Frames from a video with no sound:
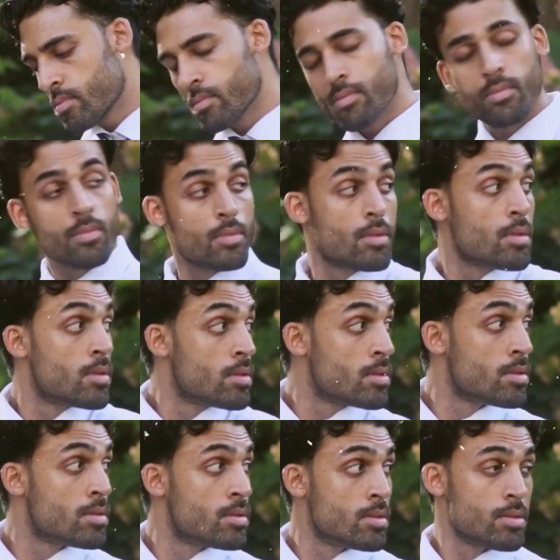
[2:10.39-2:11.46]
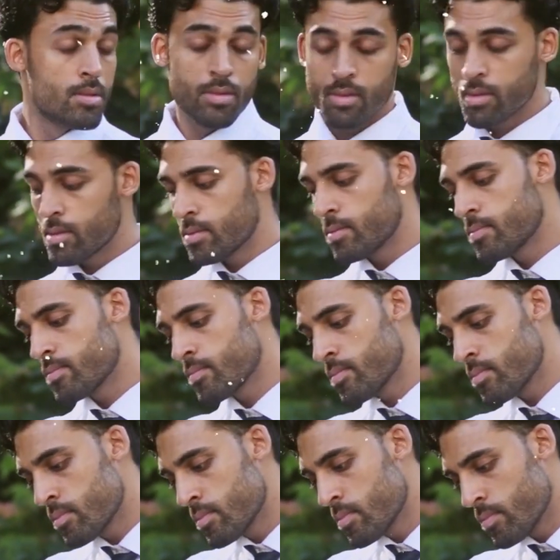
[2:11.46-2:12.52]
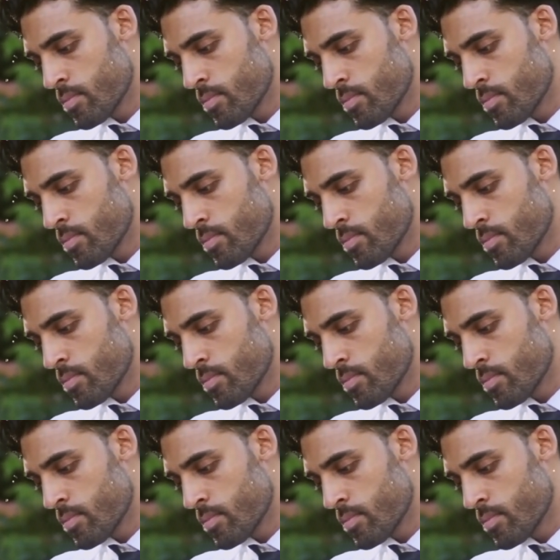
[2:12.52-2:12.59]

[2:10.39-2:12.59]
es necesario que implementes cambios en algunas